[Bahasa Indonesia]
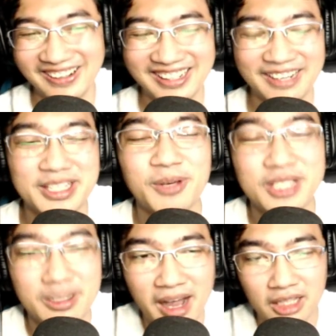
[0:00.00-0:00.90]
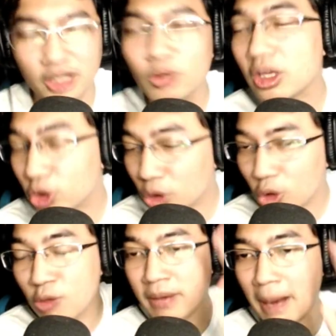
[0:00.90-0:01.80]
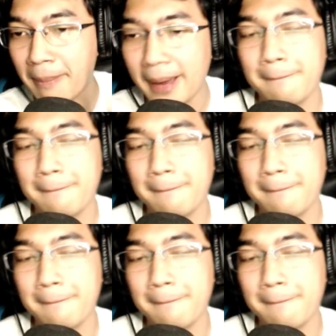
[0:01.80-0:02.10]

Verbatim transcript: Oke, masih bocah banget. Asik. Itu waktu itu lu umur ada... berapa?